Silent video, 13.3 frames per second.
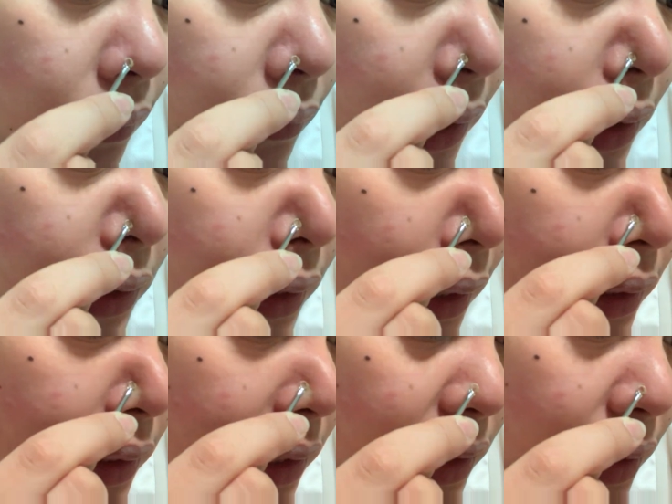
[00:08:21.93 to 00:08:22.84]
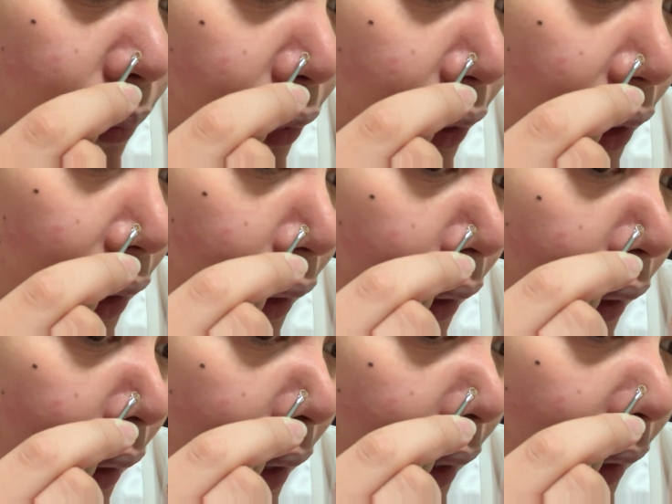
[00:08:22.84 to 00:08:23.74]
minsan sisipunin ka
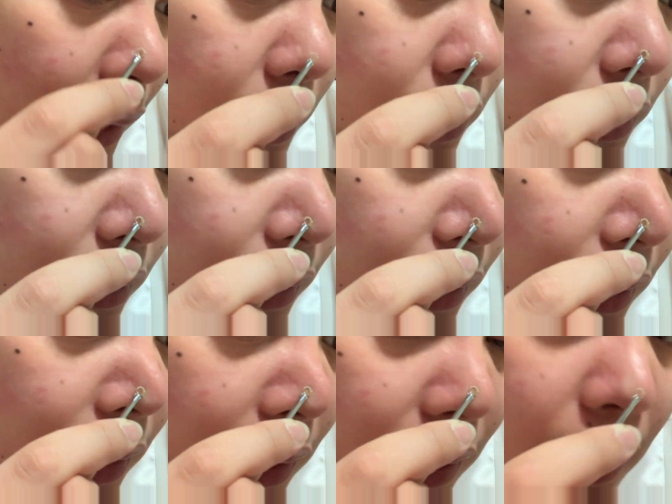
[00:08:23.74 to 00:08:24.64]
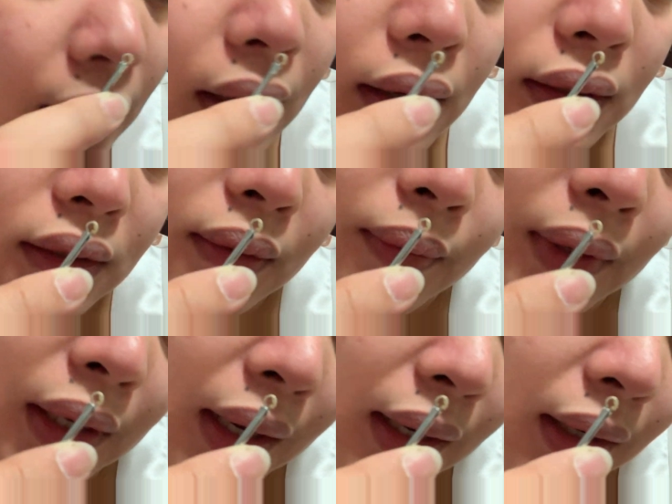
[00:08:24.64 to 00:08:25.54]
guys sa mga